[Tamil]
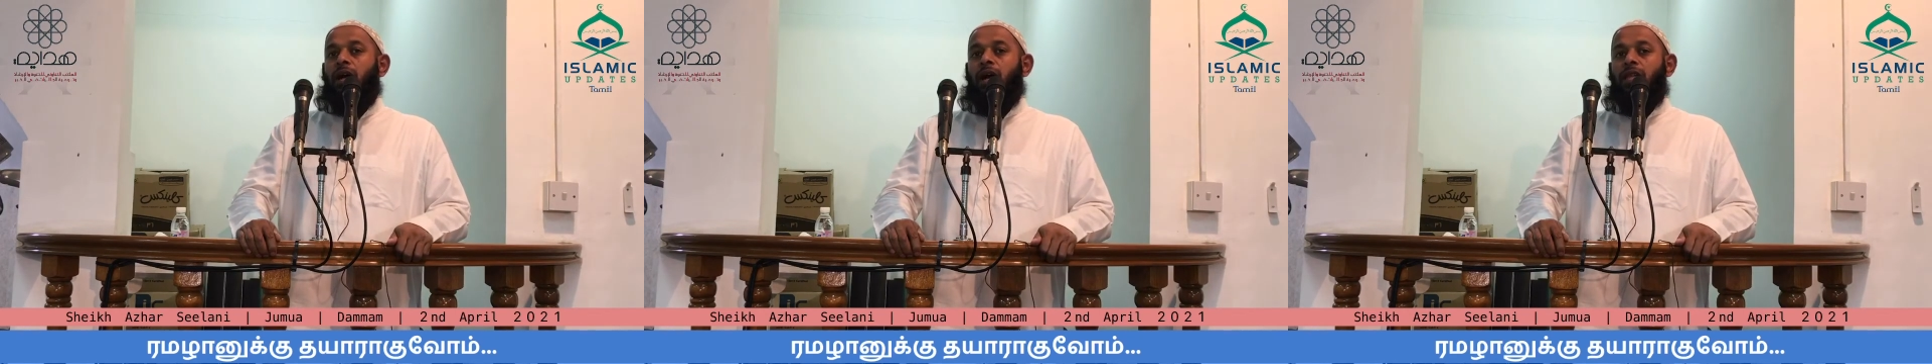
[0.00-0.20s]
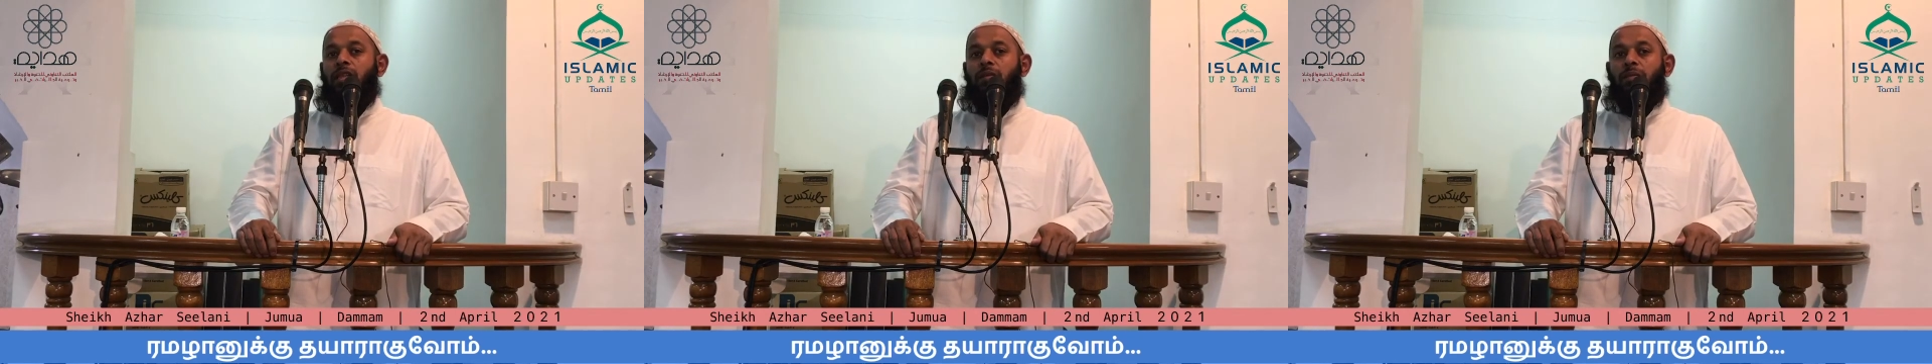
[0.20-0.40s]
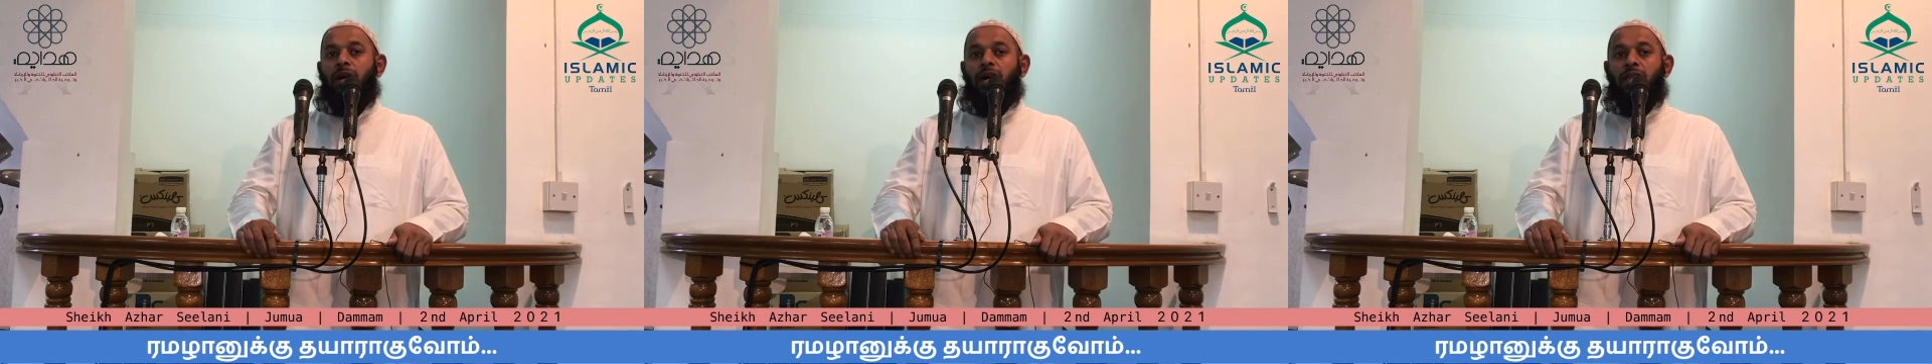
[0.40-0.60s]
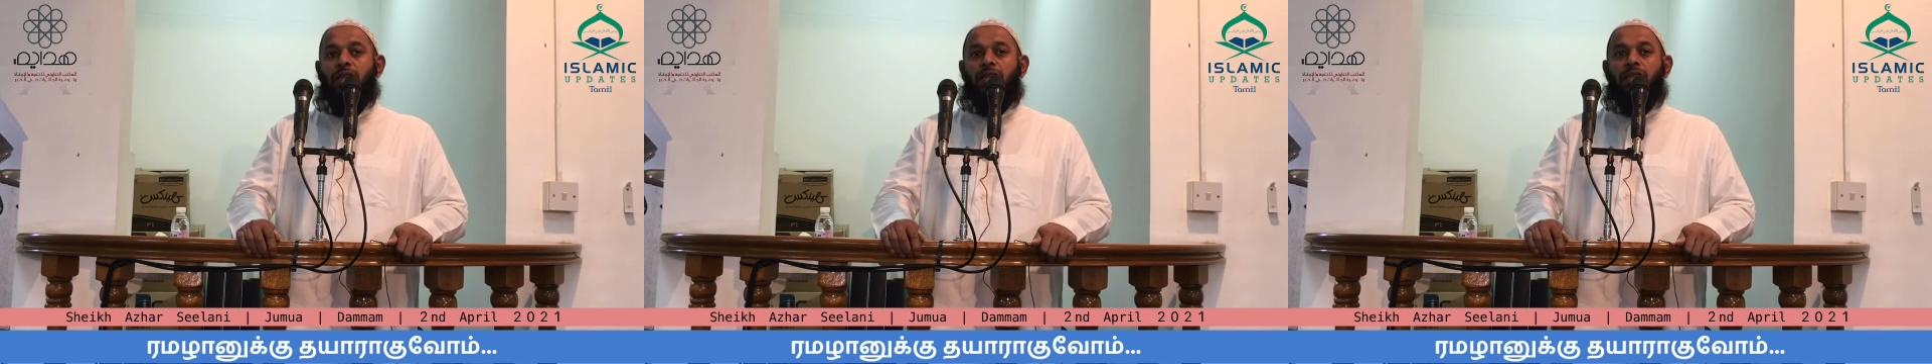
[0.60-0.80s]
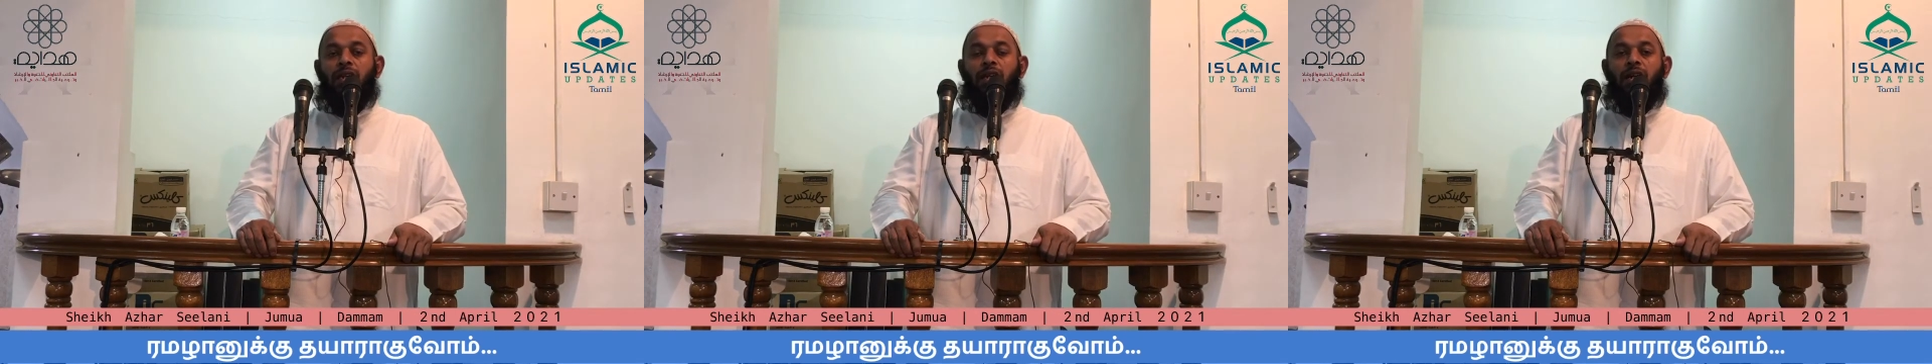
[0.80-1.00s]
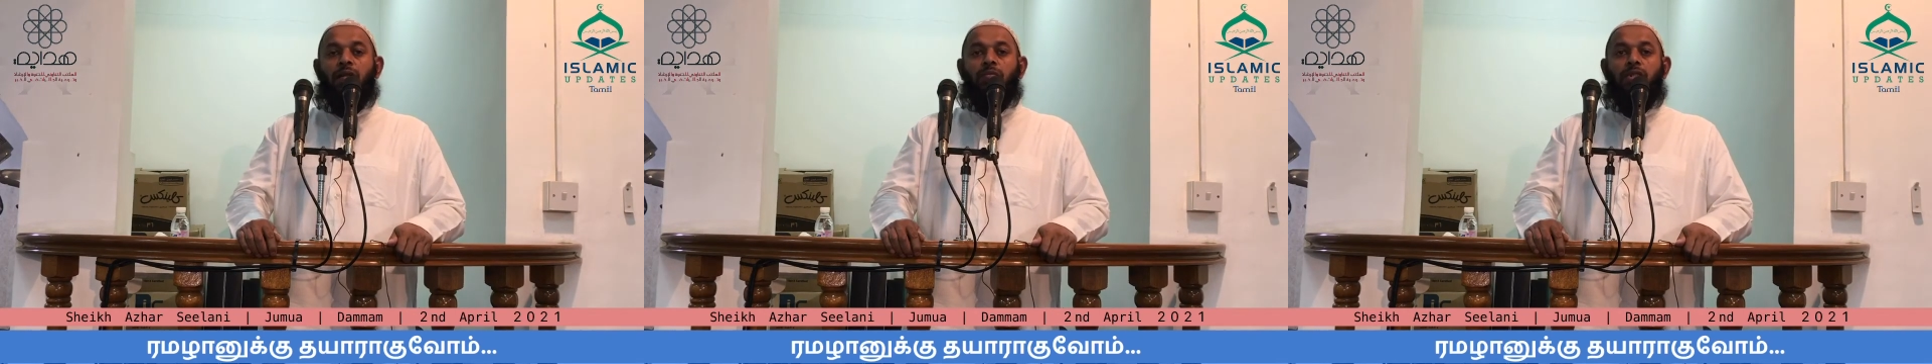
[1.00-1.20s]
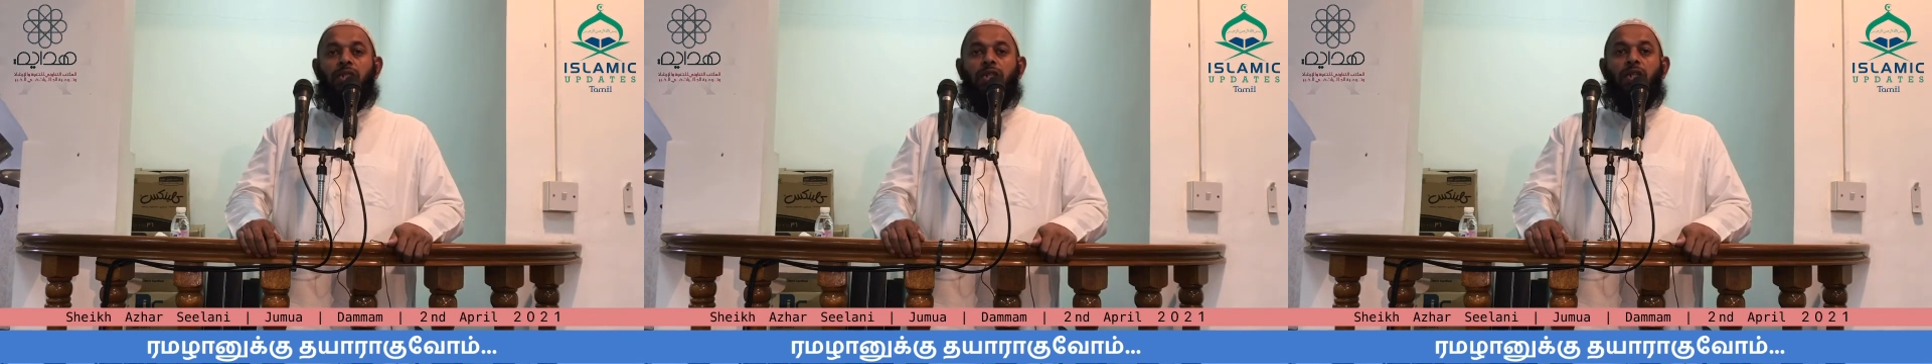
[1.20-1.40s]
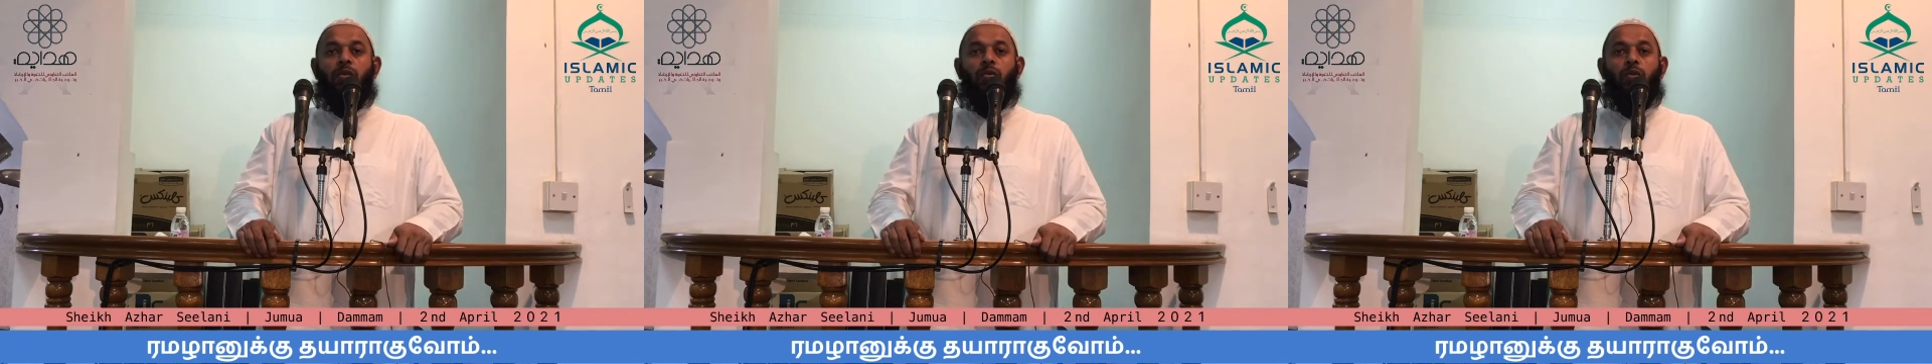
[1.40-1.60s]
அந்த மாதத்தில் நாம்
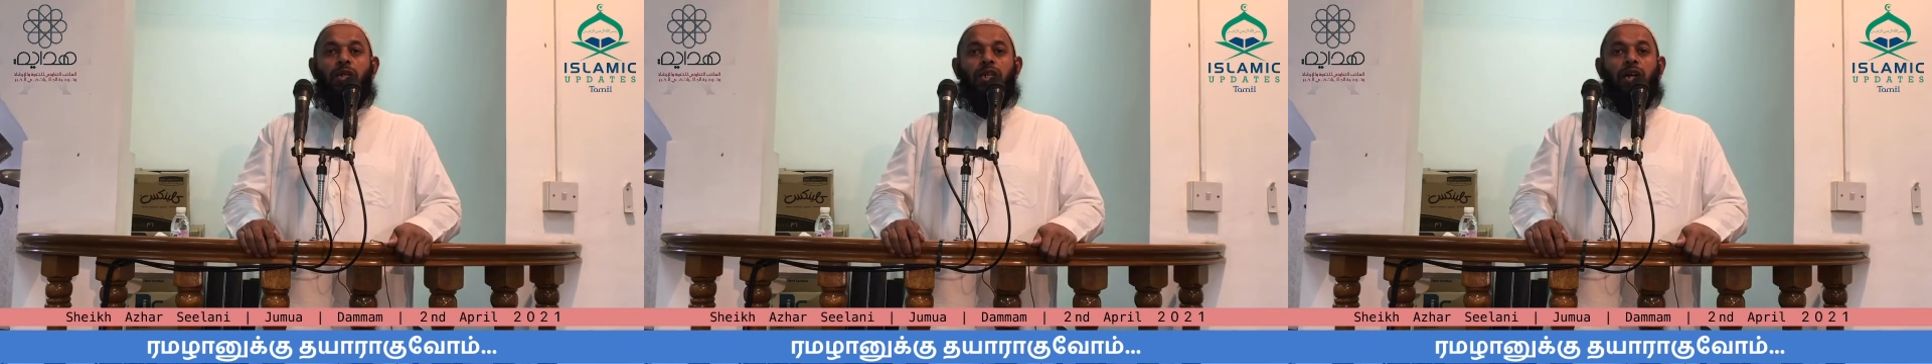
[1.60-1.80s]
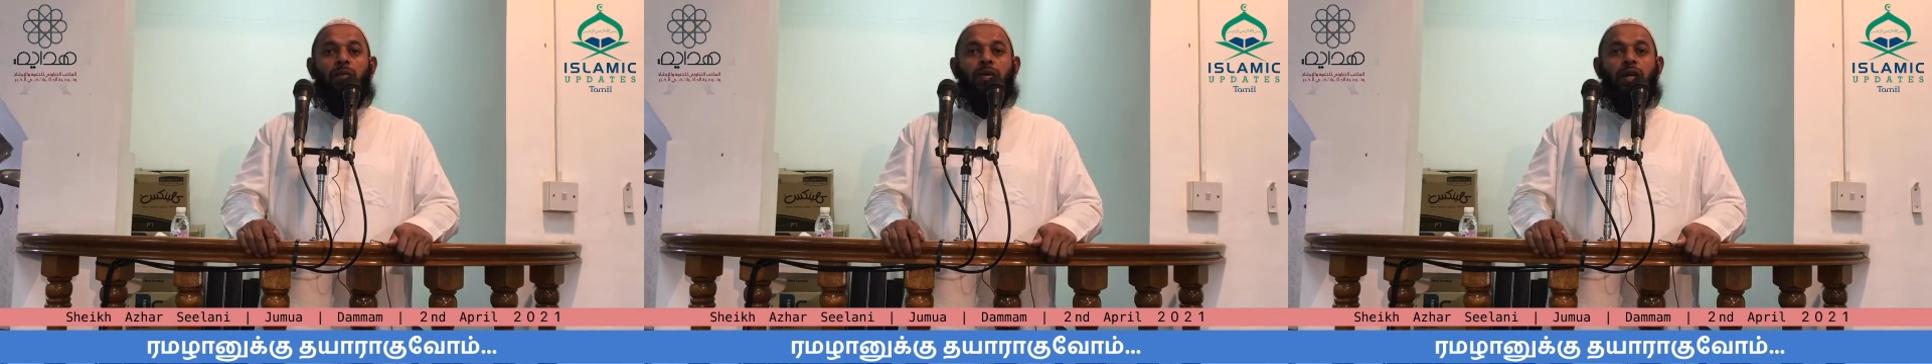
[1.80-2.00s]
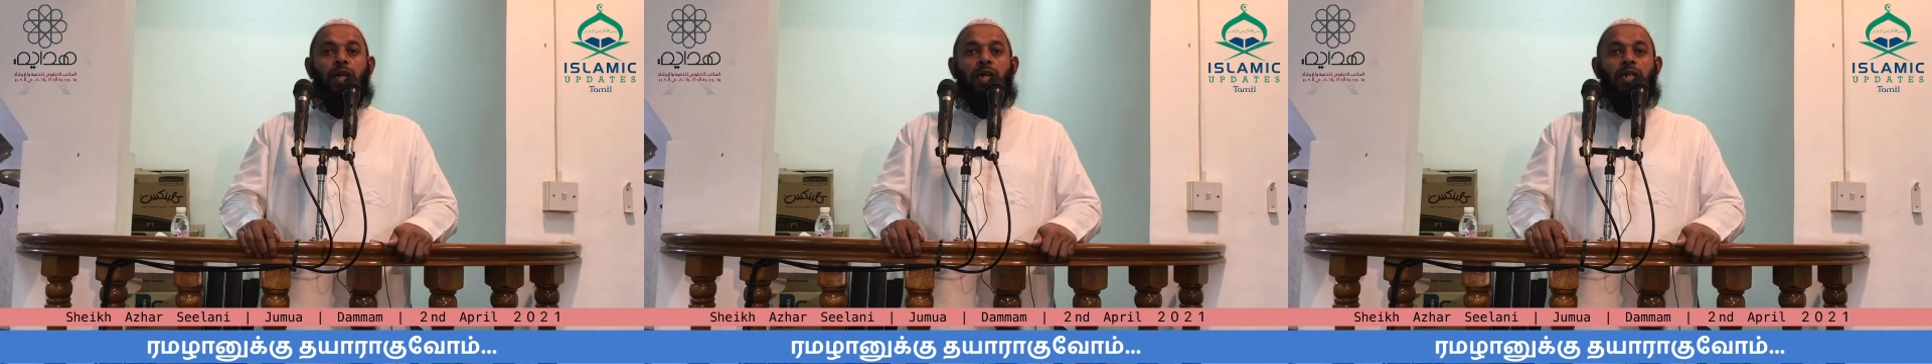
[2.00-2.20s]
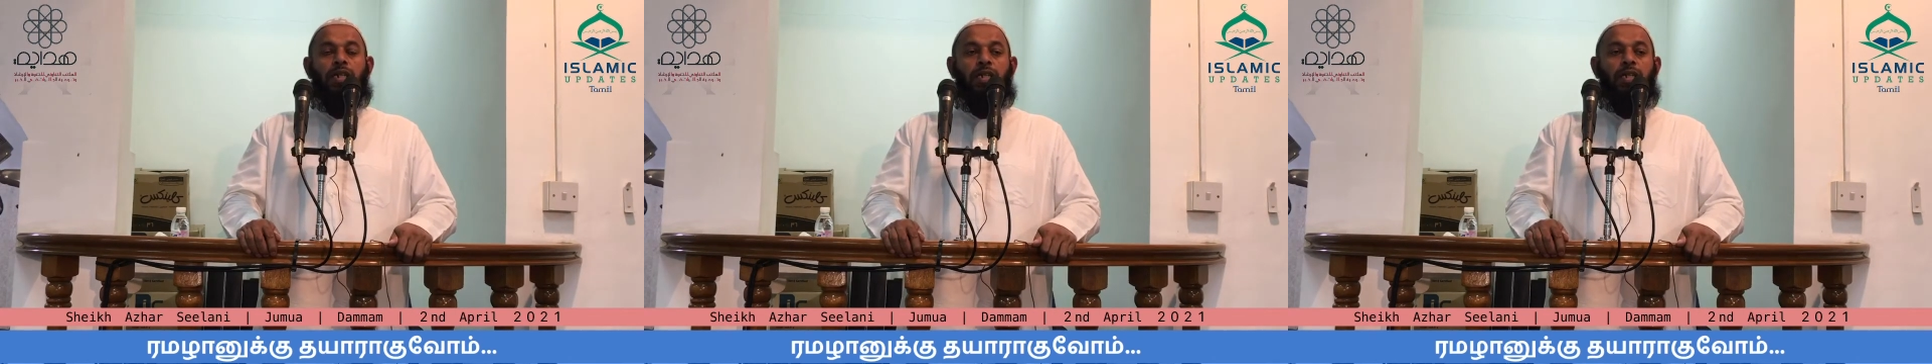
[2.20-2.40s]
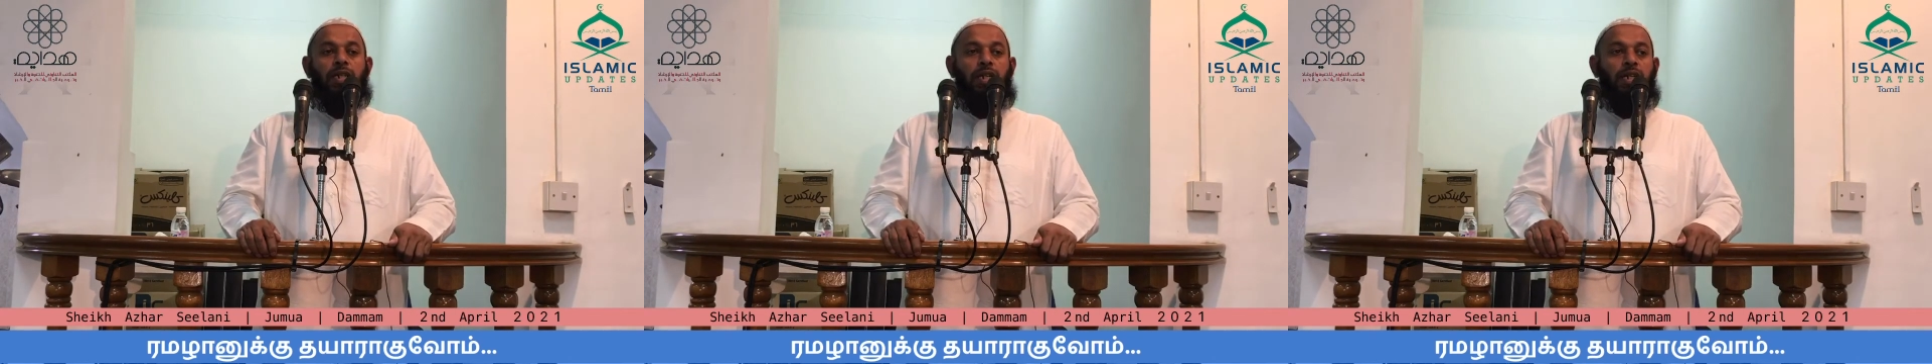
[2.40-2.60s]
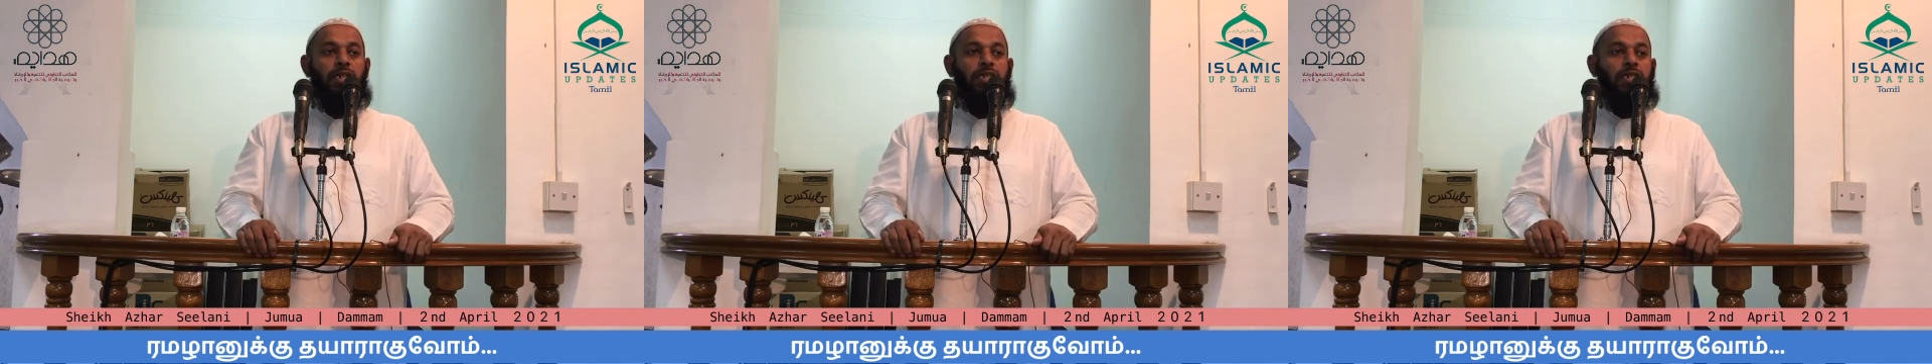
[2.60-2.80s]
செய்யக்கூடிய அமல்களுக்கு நிறைய